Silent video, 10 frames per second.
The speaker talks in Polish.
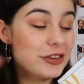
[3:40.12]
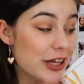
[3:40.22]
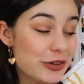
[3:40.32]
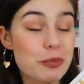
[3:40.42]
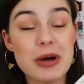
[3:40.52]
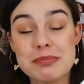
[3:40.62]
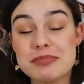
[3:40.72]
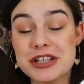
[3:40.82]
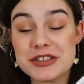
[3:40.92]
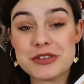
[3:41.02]
na to ma
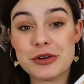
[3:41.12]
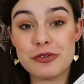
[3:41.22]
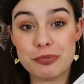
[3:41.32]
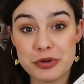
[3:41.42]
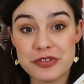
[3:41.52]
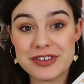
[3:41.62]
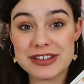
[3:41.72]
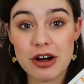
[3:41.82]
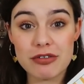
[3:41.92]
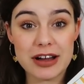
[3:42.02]
często wpływ
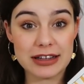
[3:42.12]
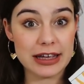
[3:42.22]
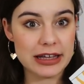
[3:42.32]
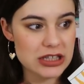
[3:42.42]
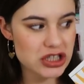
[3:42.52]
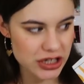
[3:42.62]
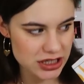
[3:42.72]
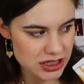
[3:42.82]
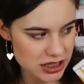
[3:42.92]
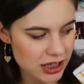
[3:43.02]
zachowanie
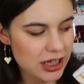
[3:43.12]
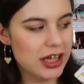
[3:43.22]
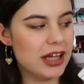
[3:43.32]
dzieci.